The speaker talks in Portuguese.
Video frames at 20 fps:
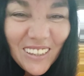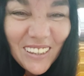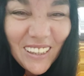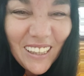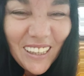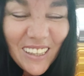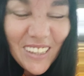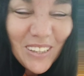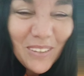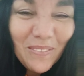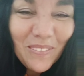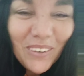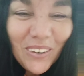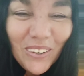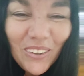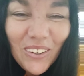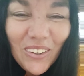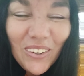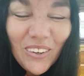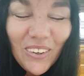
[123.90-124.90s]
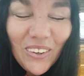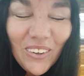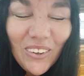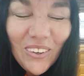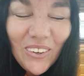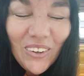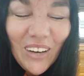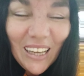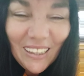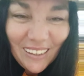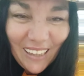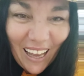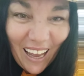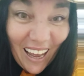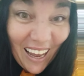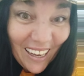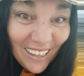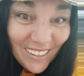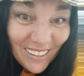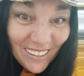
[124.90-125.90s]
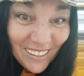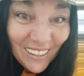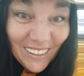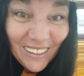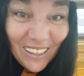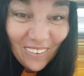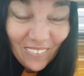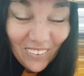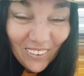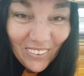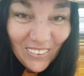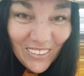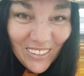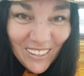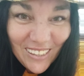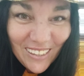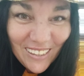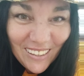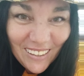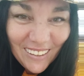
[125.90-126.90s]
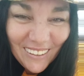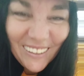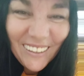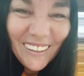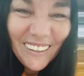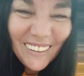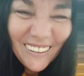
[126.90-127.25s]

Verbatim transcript: Gente, boa tarde, dá bom dia.